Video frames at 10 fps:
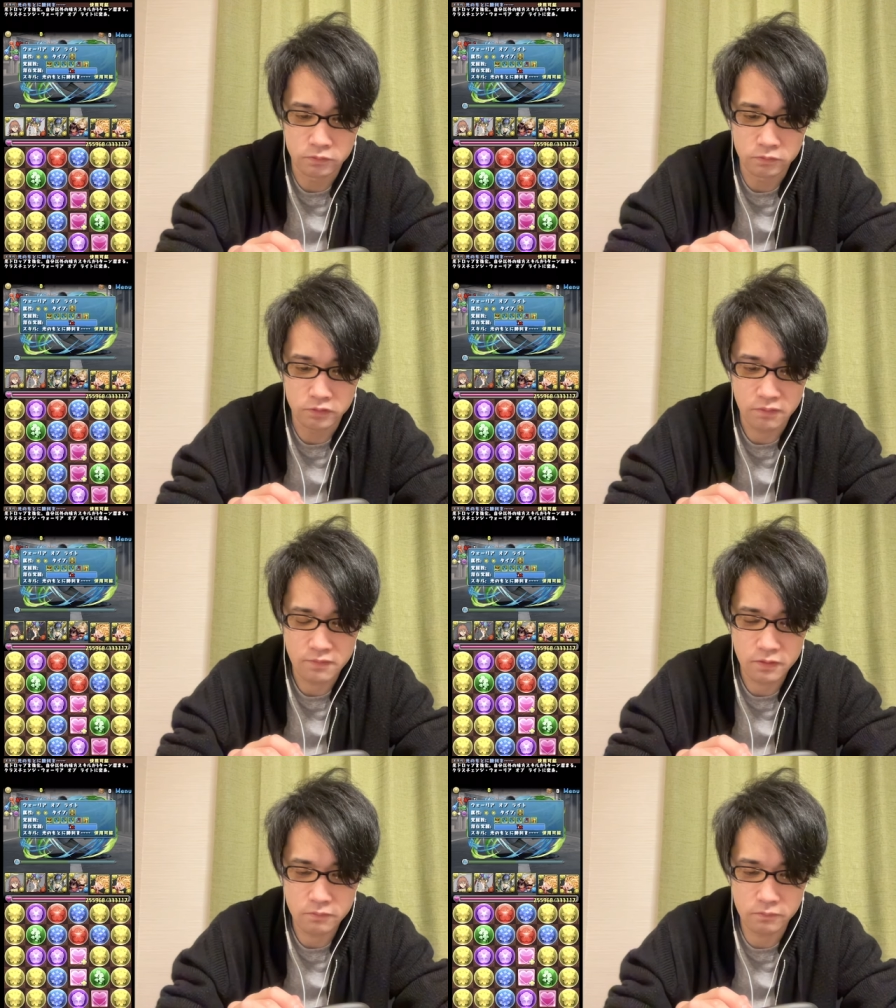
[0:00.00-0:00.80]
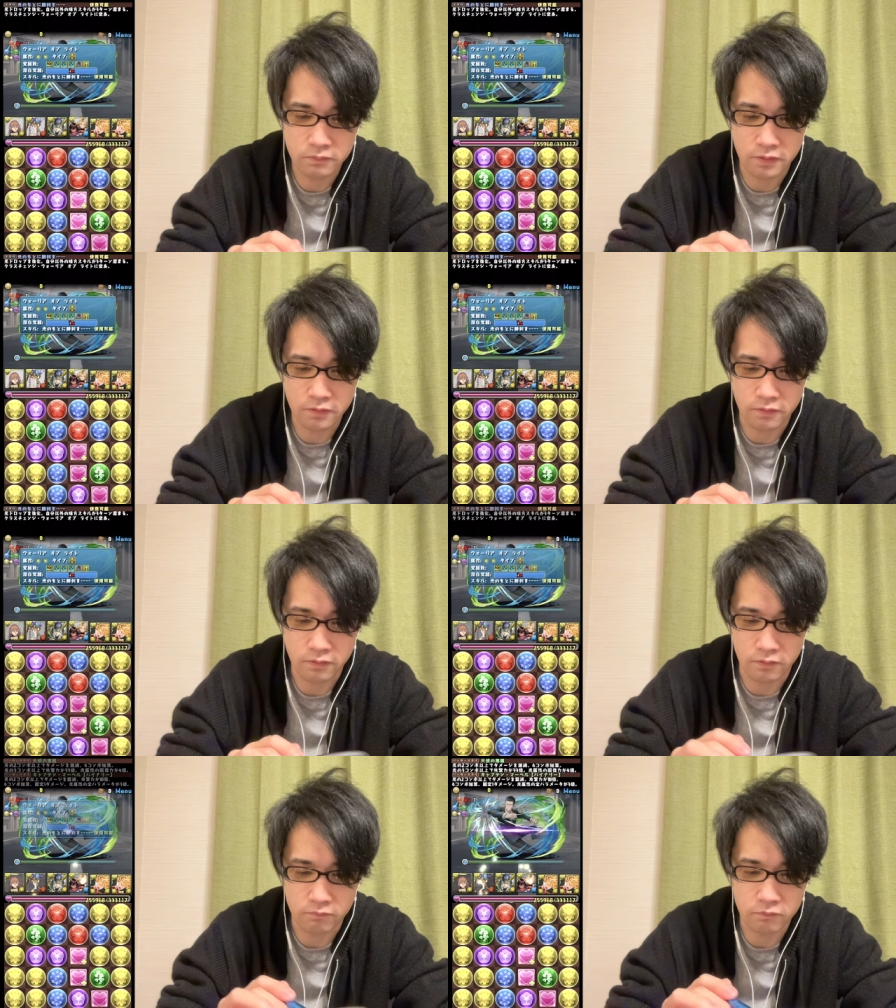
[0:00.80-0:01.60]
たまることないからな
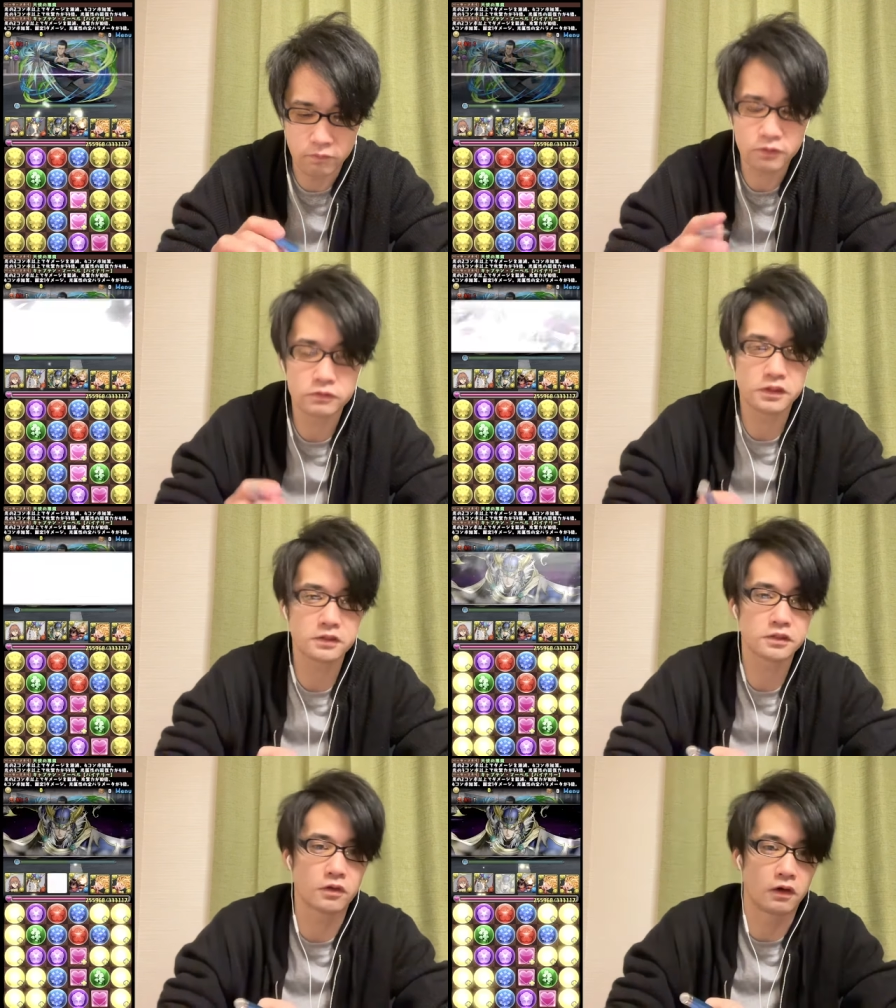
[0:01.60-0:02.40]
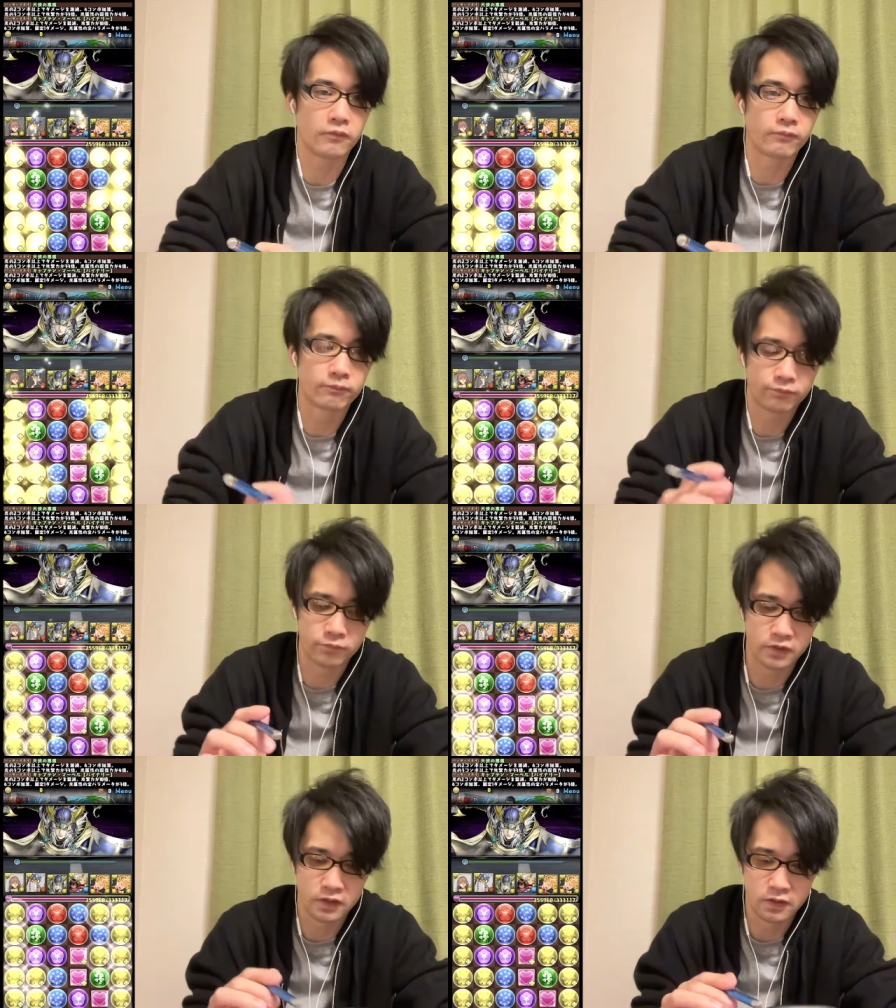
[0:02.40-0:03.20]
もうこれ1個使っちゃうか
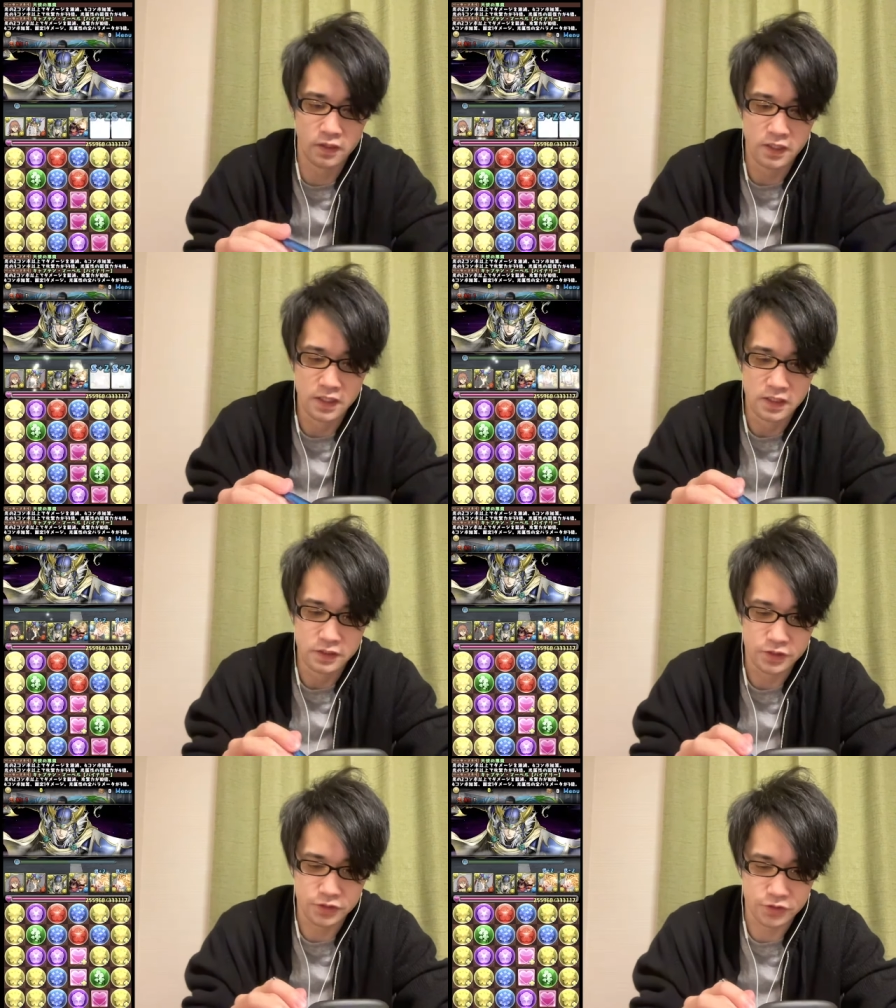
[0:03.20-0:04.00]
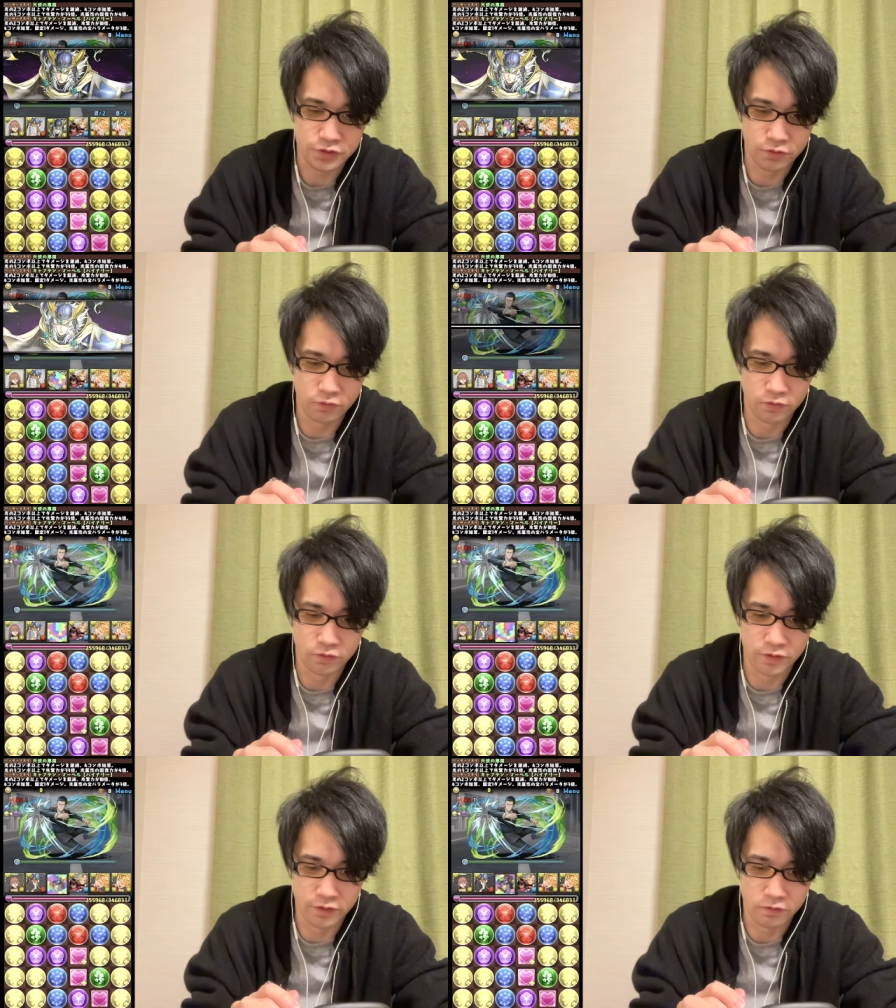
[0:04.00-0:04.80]
勝利よ